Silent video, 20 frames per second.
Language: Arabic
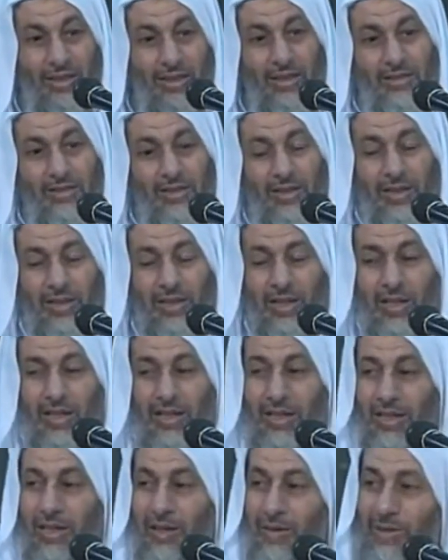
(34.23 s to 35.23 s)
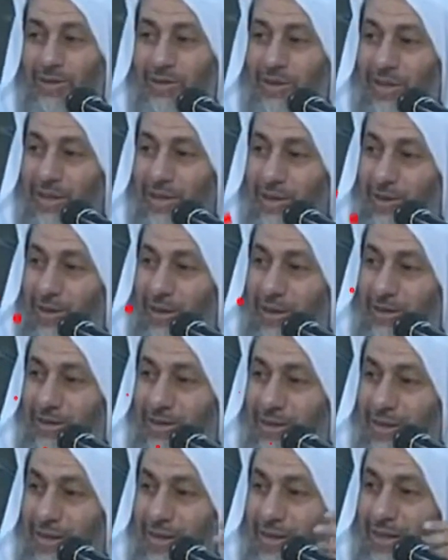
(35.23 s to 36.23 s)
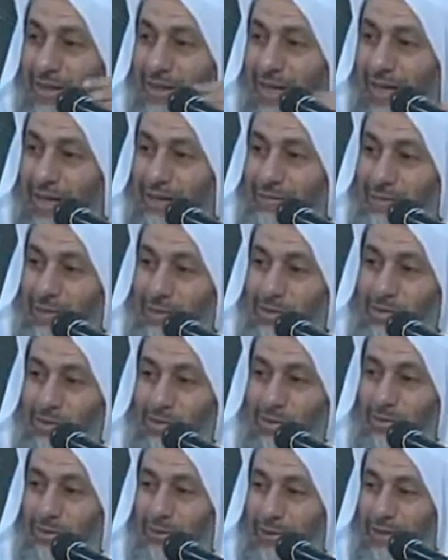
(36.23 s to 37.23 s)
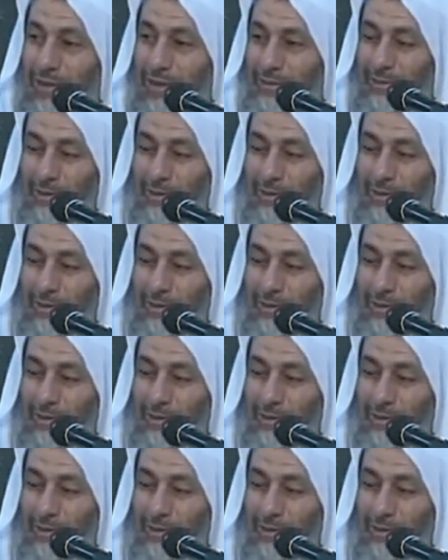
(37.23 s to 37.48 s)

يصل إلى خواص الخواص أما الصوفية